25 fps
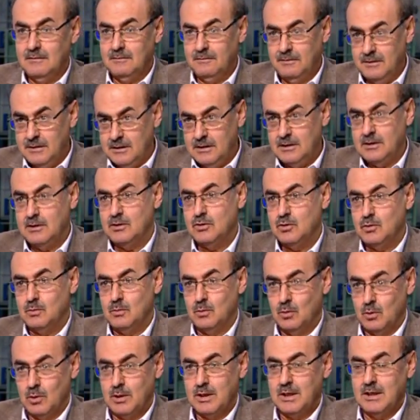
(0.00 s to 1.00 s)
في
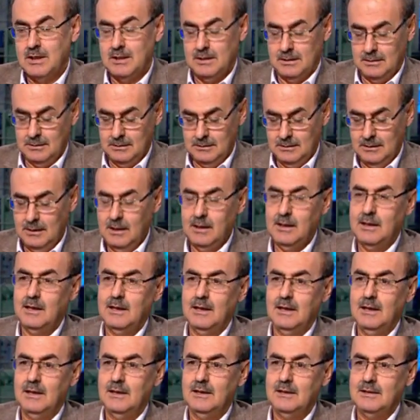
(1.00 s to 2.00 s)
جمهوريه
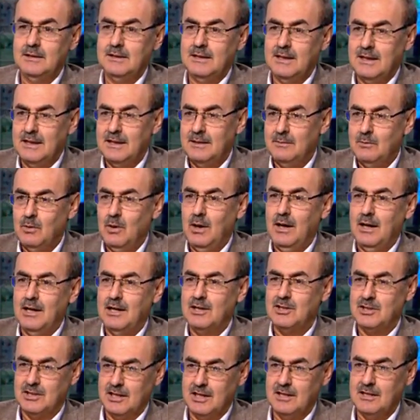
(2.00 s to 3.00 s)
الى يعني
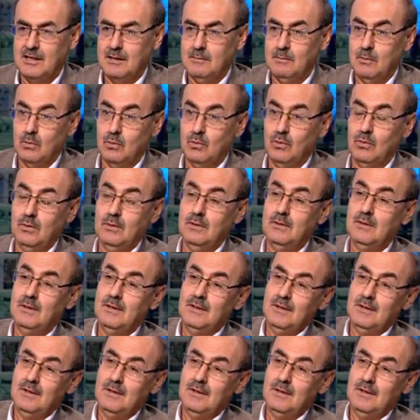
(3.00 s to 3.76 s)
معالجه هذا الموضوع